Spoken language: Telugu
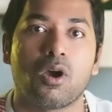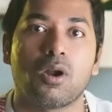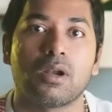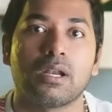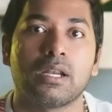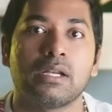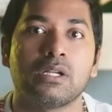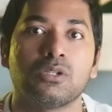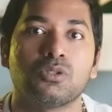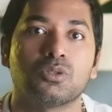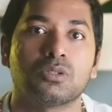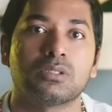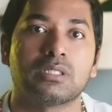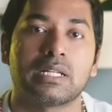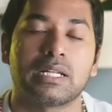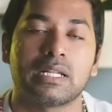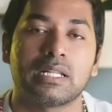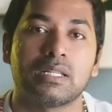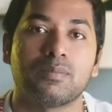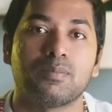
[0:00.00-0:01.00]
కాంటెంట్
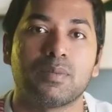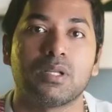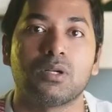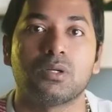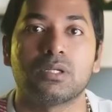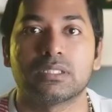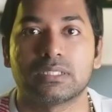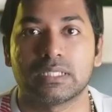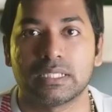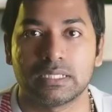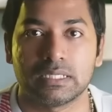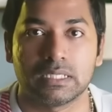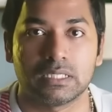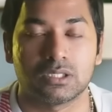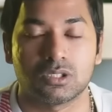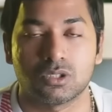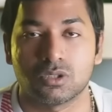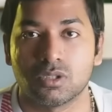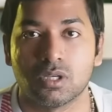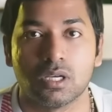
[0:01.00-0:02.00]
చూస్తున్నారు మీరు డిసైడ్
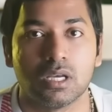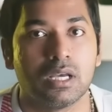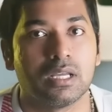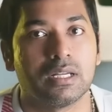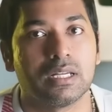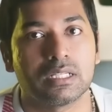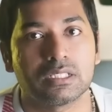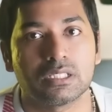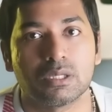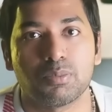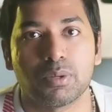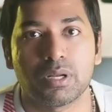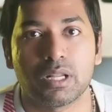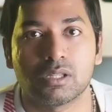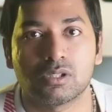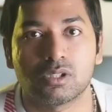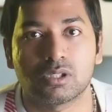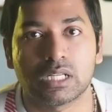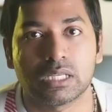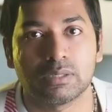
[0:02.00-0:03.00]
చేయొచ్చు నెక్స్ట్
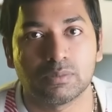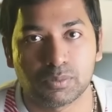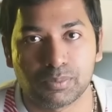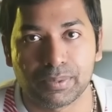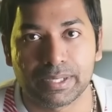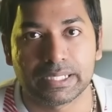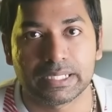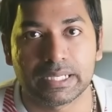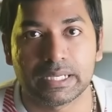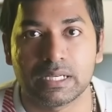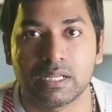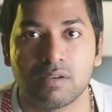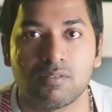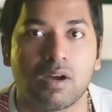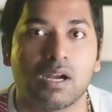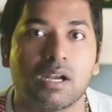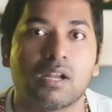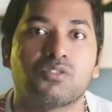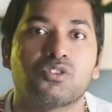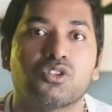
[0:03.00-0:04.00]
పిల్లలతో టైం స్పెండ్ చేయండి
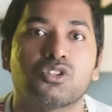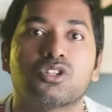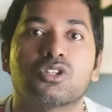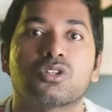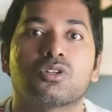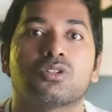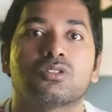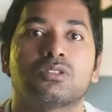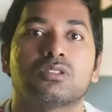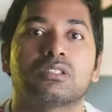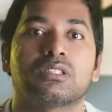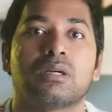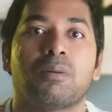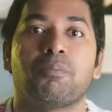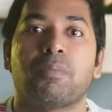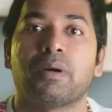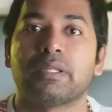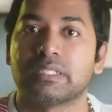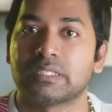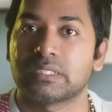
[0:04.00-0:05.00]
వాళ్ళ ఫ్యూచర్ కోసం
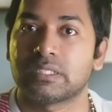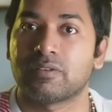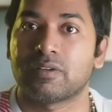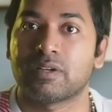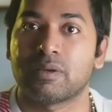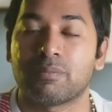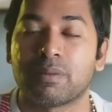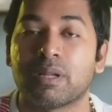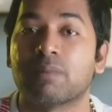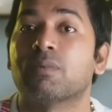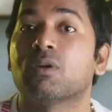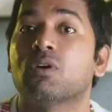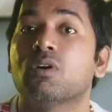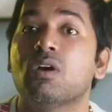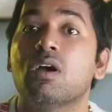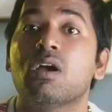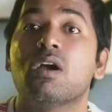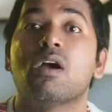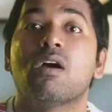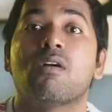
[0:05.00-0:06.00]
సంపాదిస్తున్నాం అనే భ్రమలో
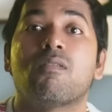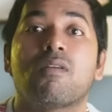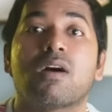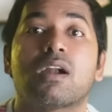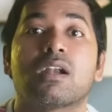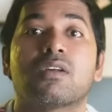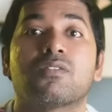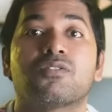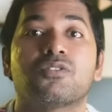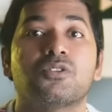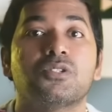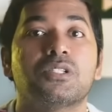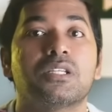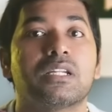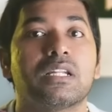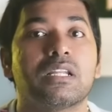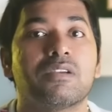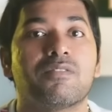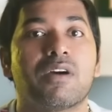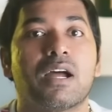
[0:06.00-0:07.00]
వాళ్ళ
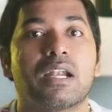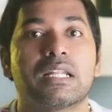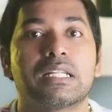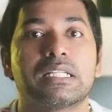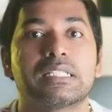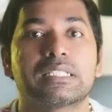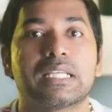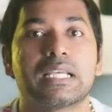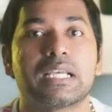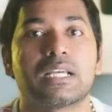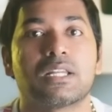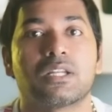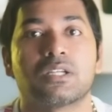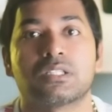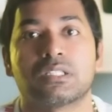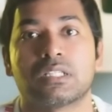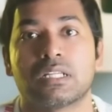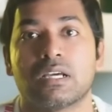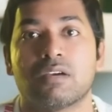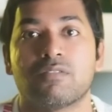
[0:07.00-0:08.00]
ఫ్యూచర్ని వాళ్ళని
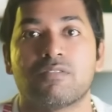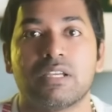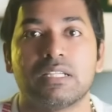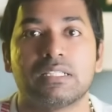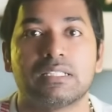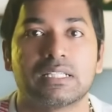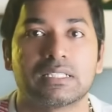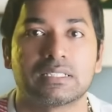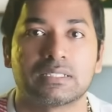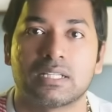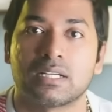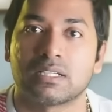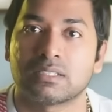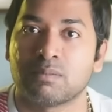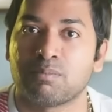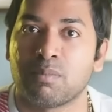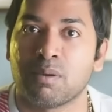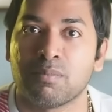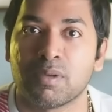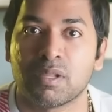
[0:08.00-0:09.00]
సైకలాజికల్గా వీక్ చేస్తున్నారు
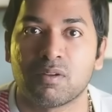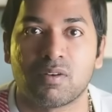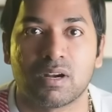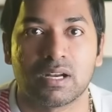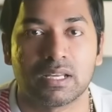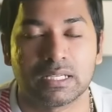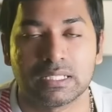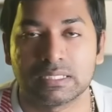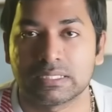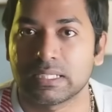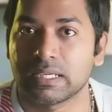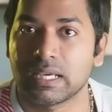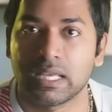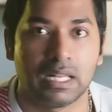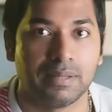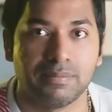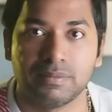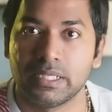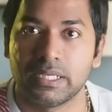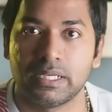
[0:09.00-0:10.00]
తప్ప మీరు వాళ్ళకి నిజంగా
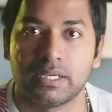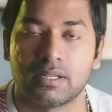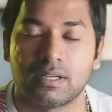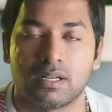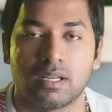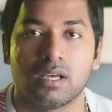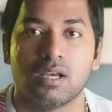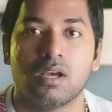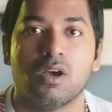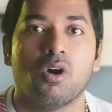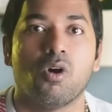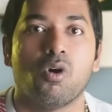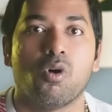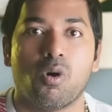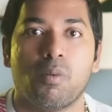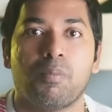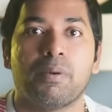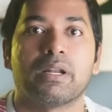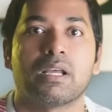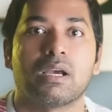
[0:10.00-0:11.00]
హెల్ప్ చేయడంలా
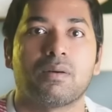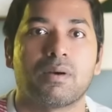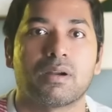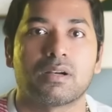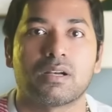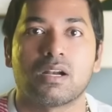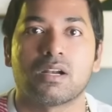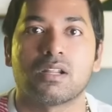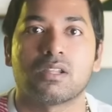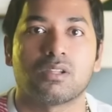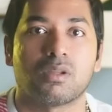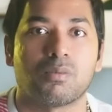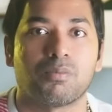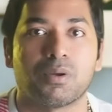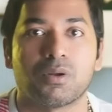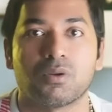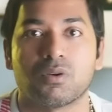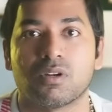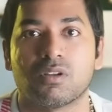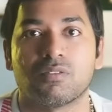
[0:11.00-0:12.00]
ఓపెన్గా మాట్లాడడం
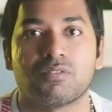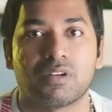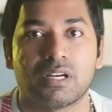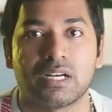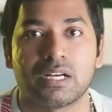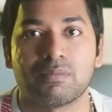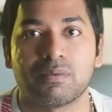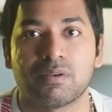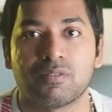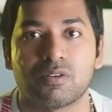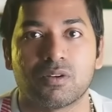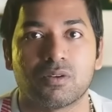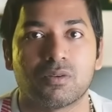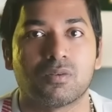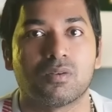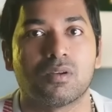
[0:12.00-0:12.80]
తప్పనుకునే ఫ్రీడమ్ ఇవ్వడం